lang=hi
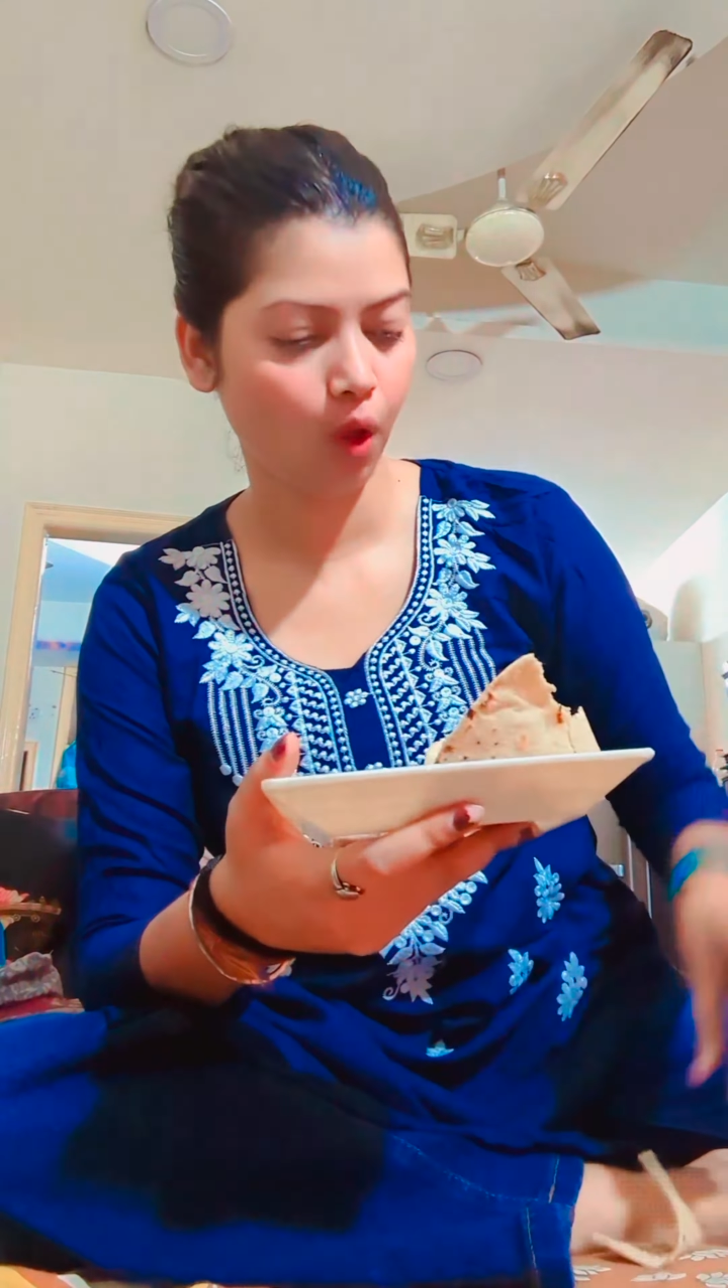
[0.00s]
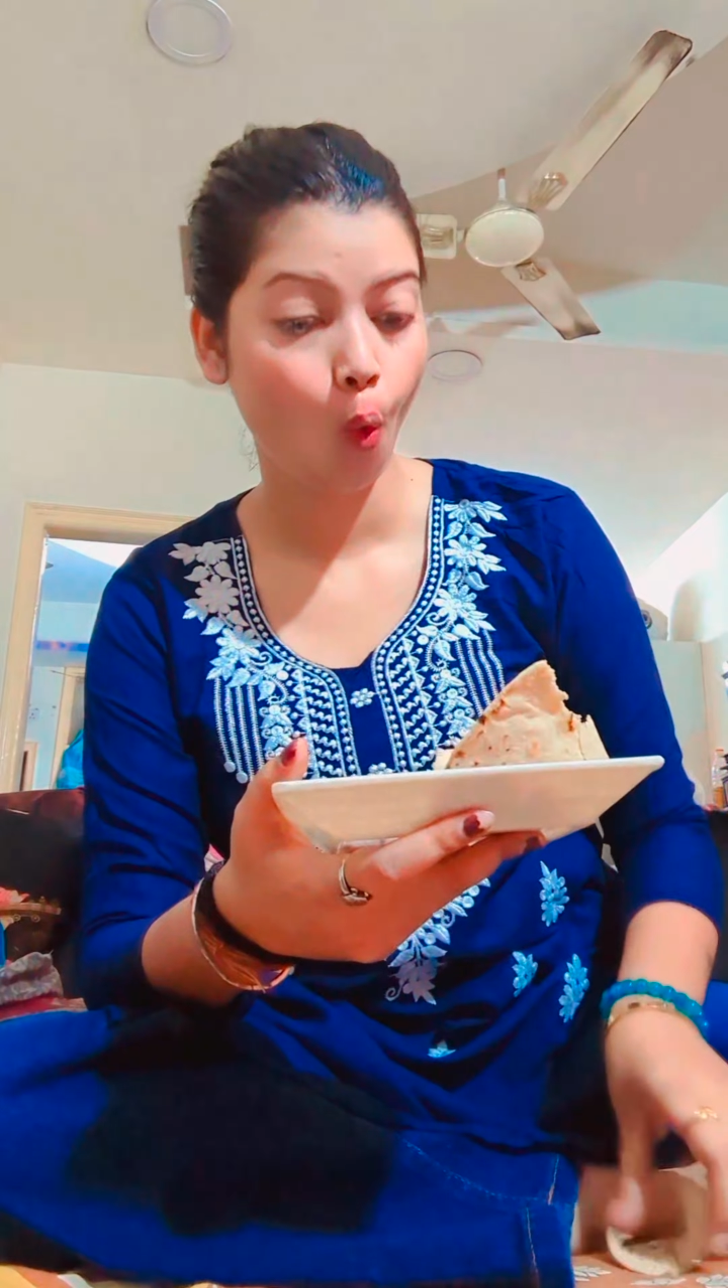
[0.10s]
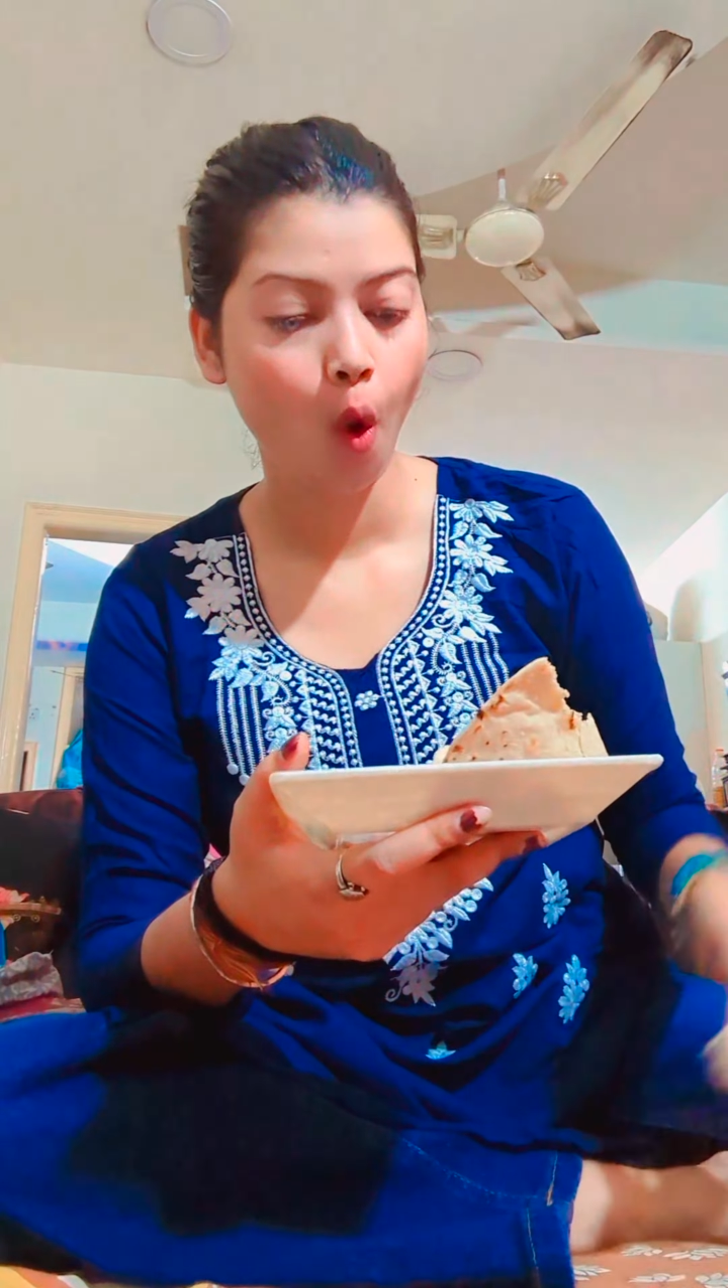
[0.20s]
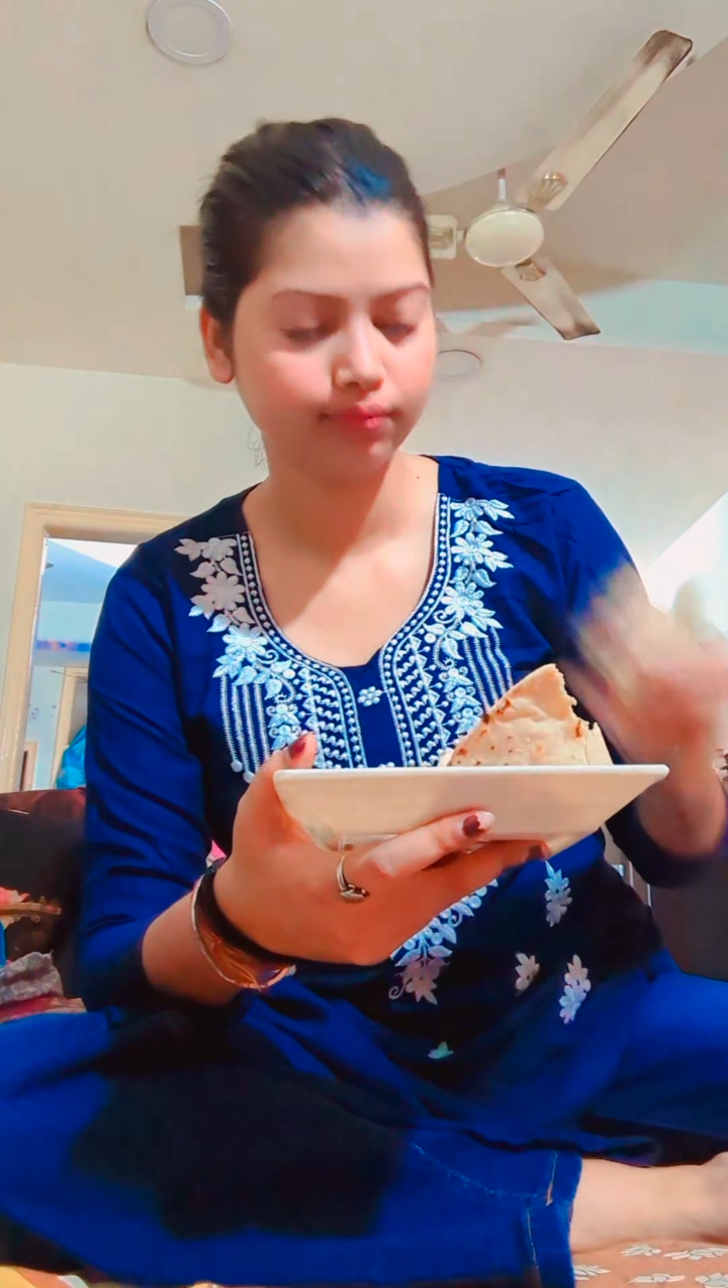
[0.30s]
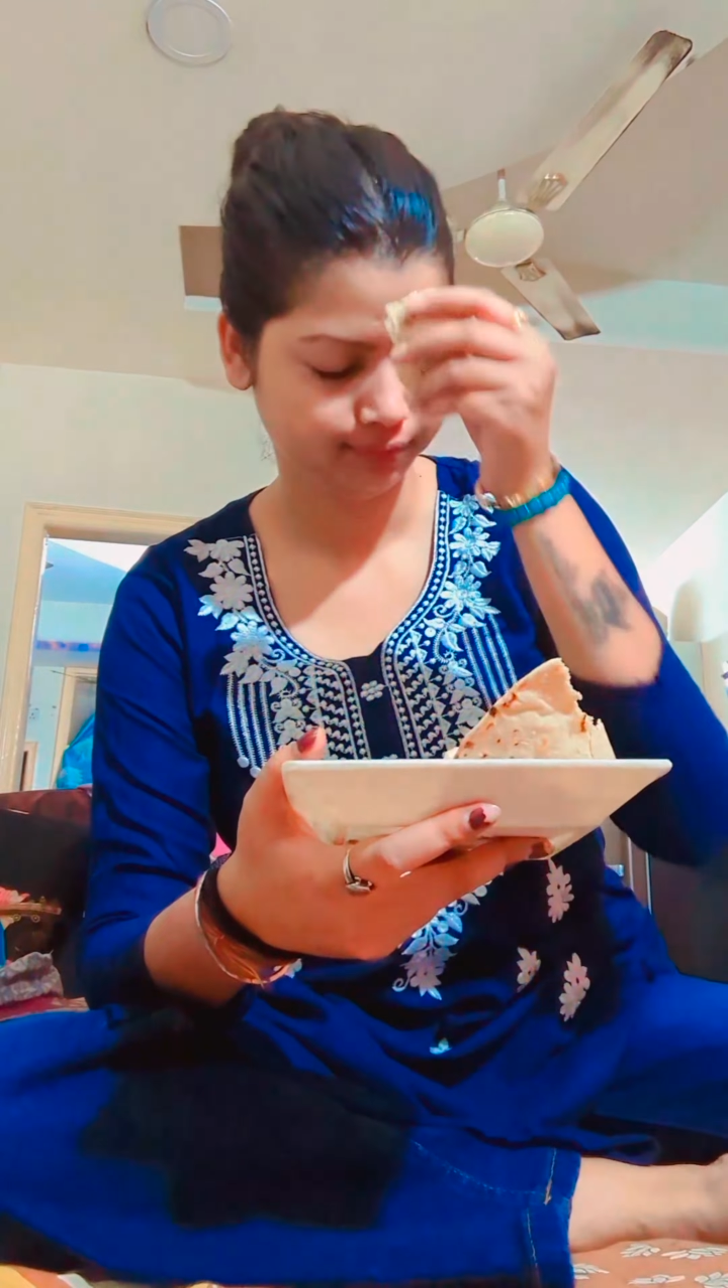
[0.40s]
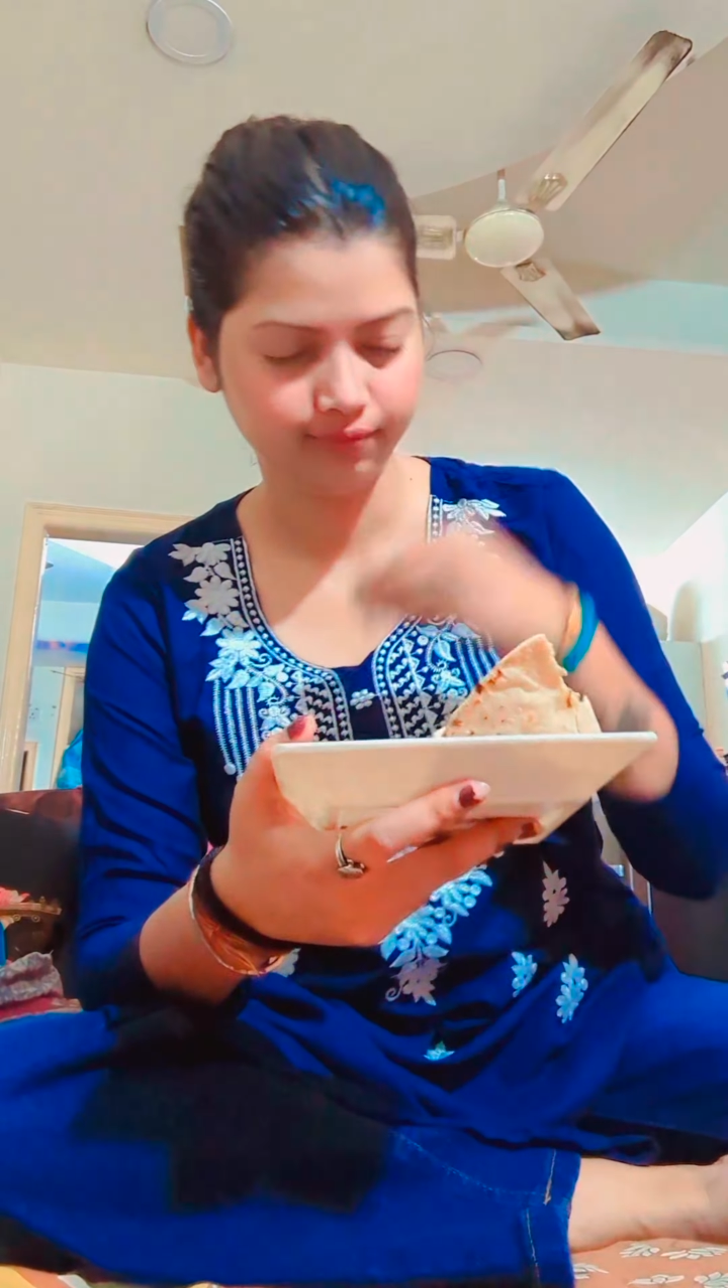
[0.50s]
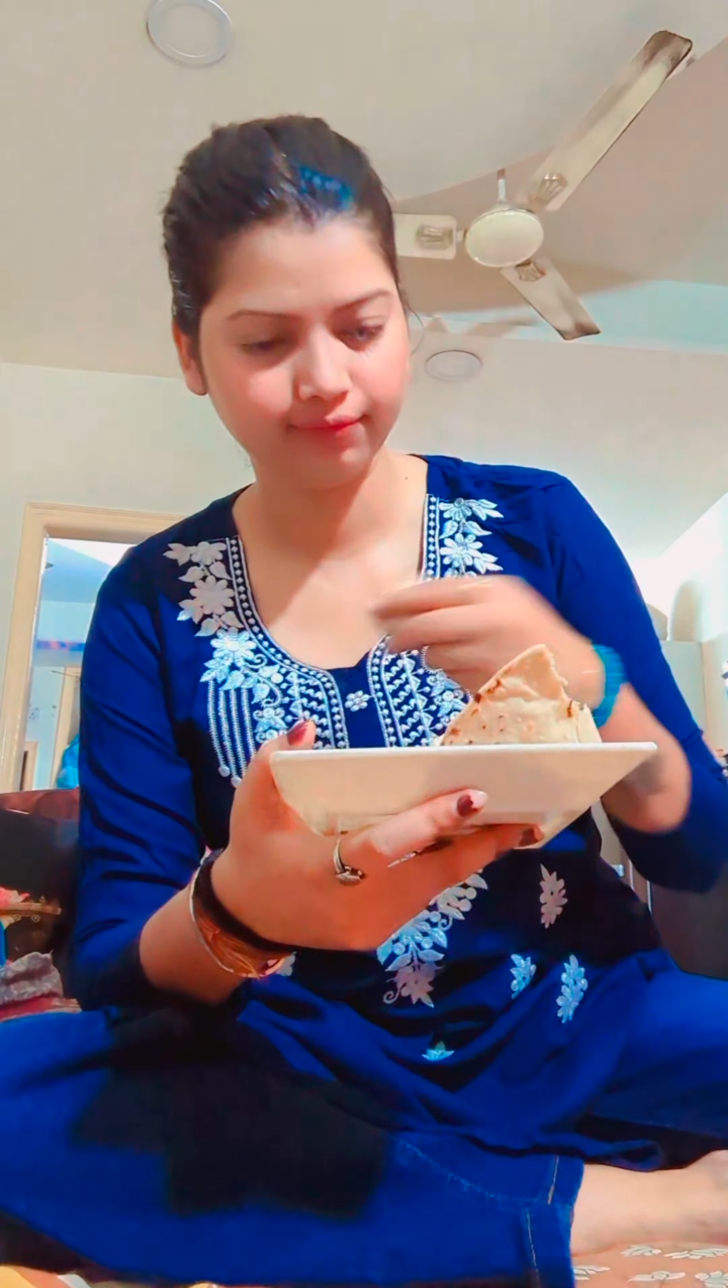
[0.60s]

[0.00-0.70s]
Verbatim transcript: मैंने निकाली